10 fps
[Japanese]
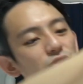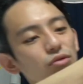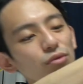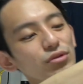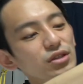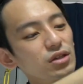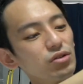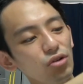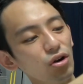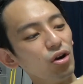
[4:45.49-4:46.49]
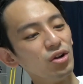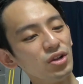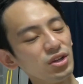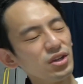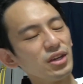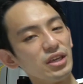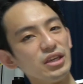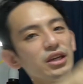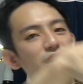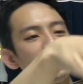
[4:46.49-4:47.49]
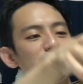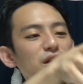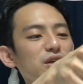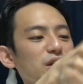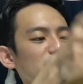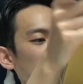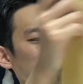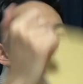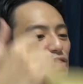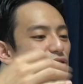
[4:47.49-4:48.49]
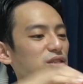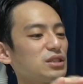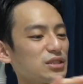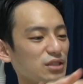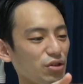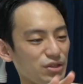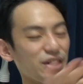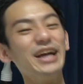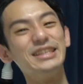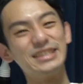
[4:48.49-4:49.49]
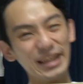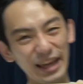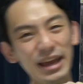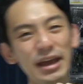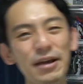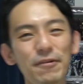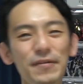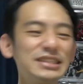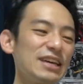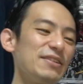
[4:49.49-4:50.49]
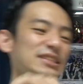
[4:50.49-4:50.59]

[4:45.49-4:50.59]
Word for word: だと思うんですけど、いやいやいやいやもうじゅうがつになっちゃったよって感じでね、もうめちゃめ